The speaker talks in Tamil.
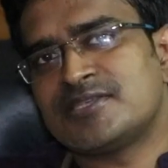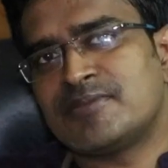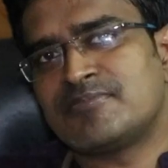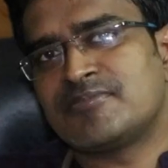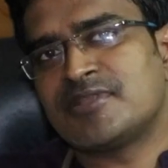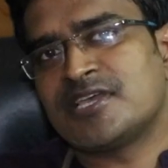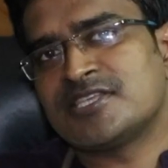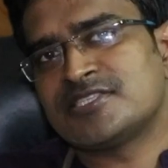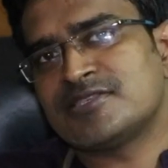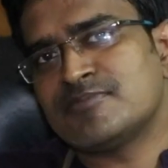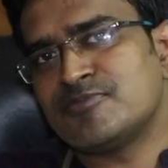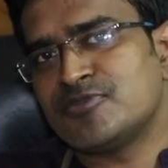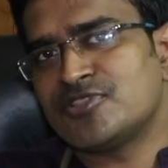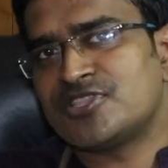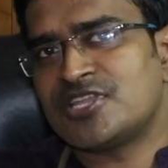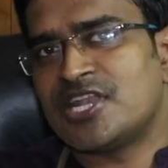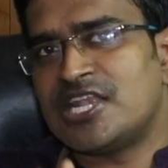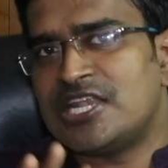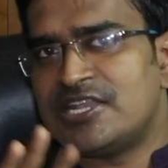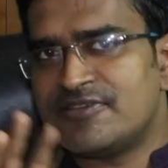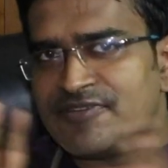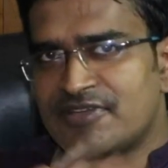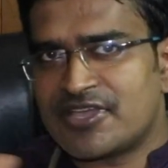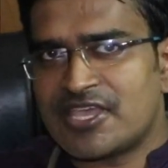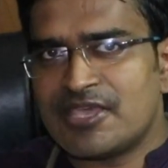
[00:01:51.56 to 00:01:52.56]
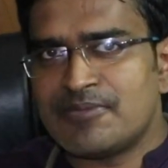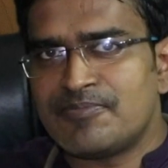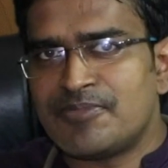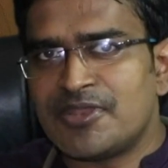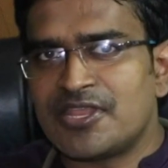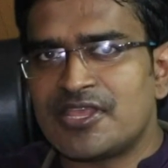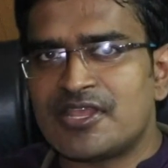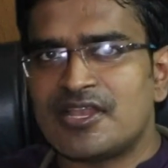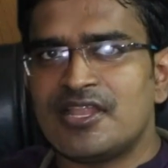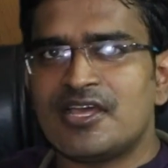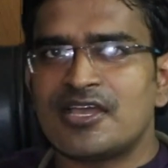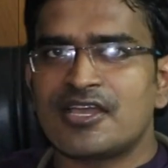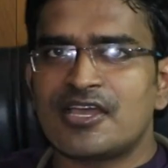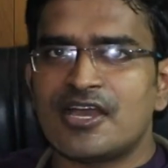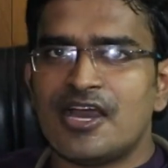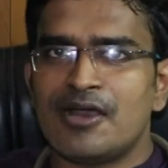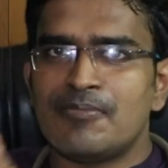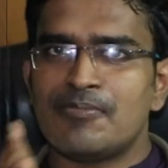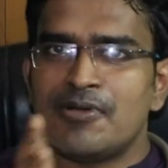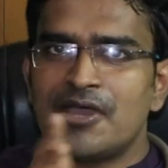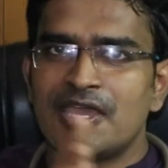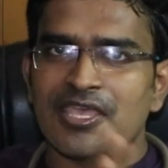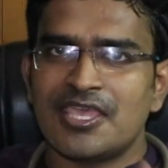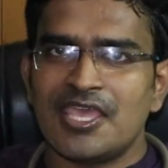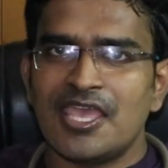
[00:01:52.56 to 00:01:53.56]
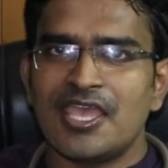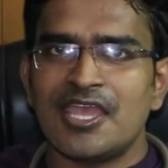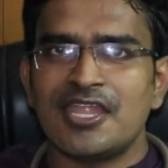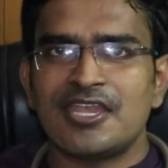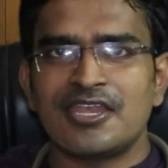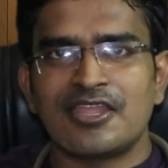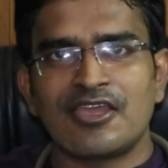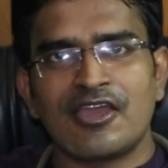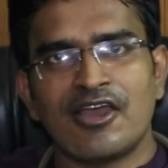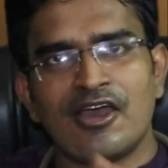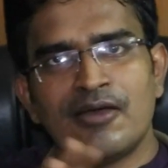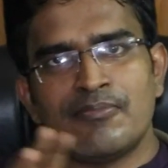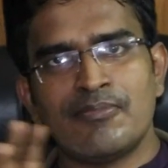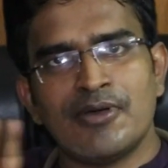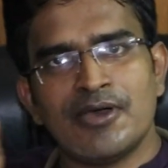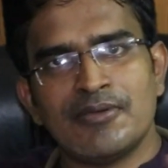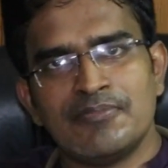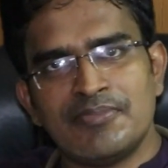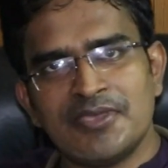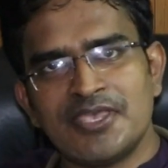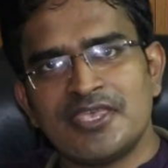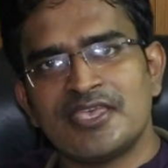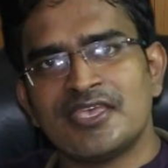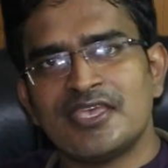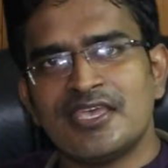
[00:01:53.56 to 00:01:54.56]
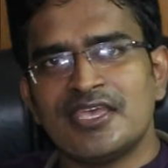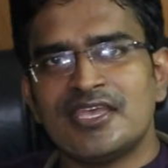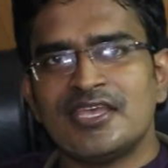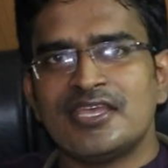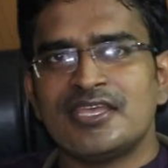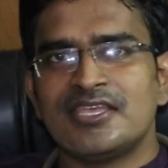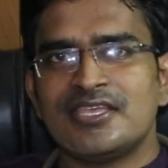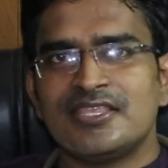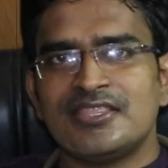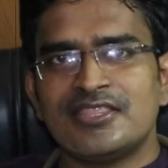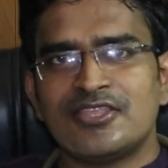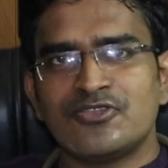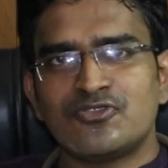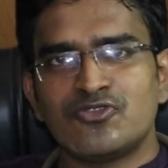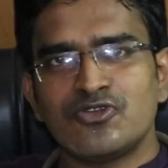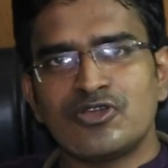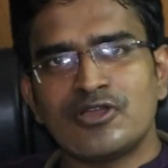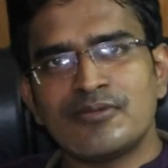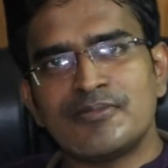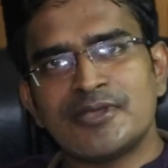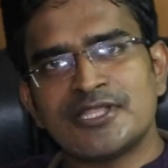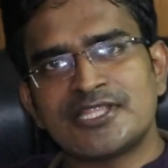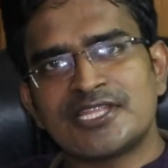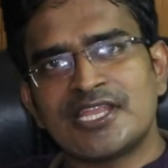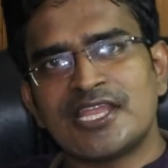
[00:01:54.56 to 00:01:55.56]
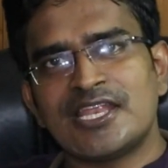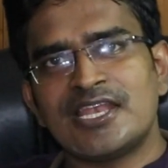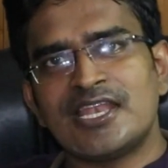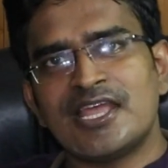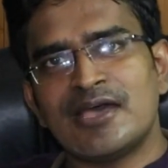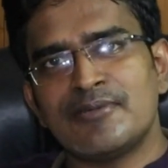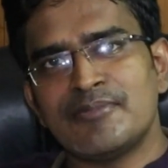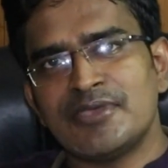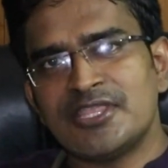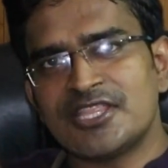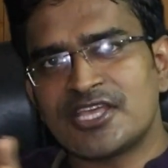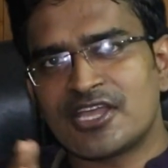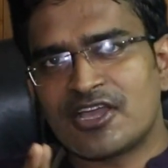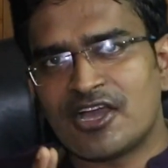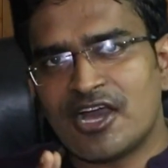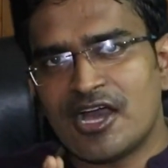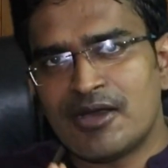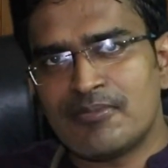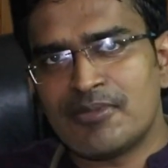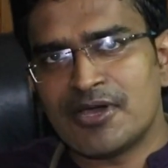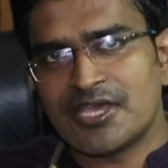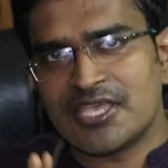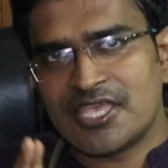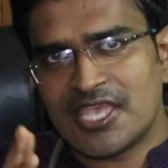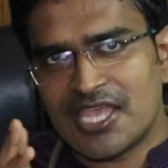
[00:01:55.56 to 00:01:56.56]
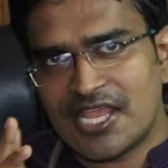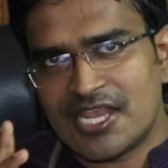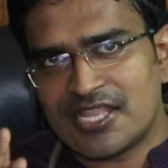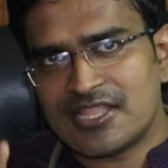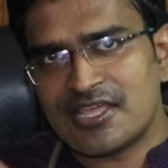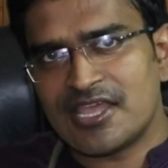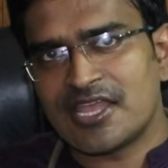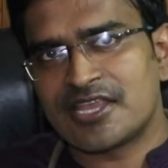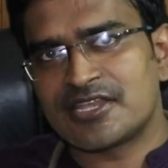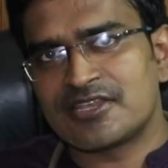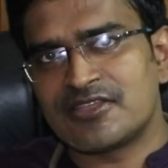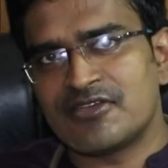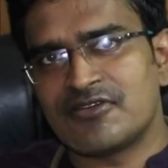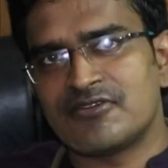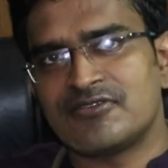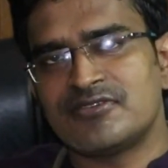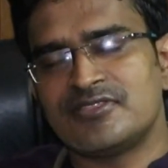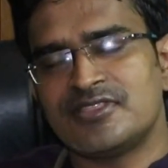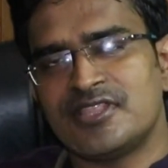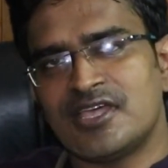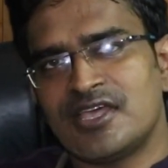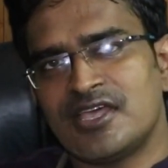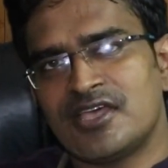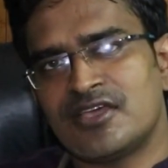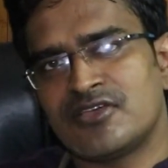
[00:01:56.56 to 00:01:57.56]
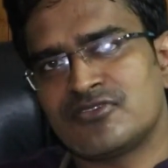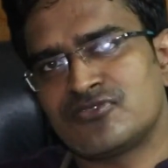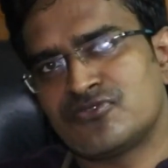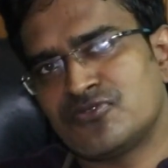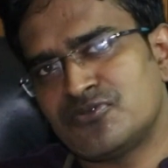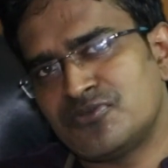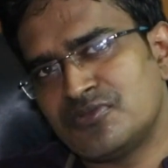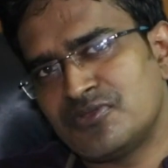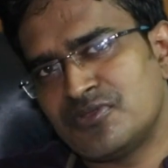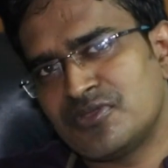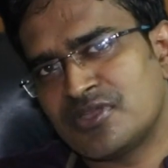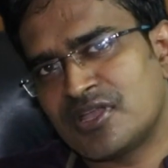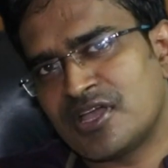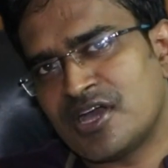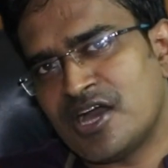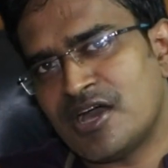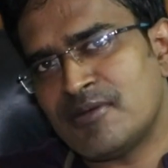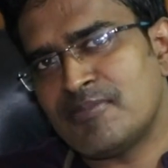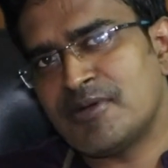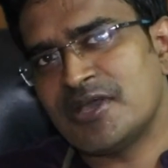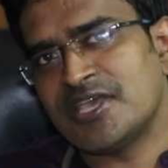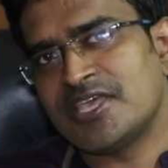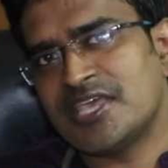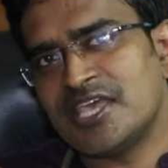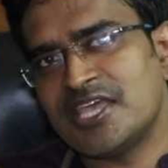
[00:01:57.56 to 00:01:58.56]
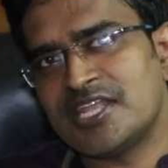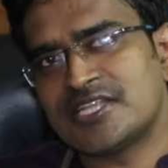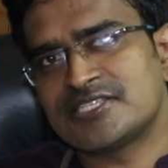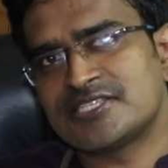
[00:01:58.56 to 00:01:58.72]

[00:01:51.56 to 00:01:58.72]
ரிசப்டாஸை மொத்தம் ரெண்டு வகையாக பிரிக்கலாம் காபா ஏ அண்ட் காபா பி இந்த தூக்க மாத்திரை எல்லாமே இந்த காபா ஏல தான் ஆக்ட் ஆகும் இந்த காபா ஏ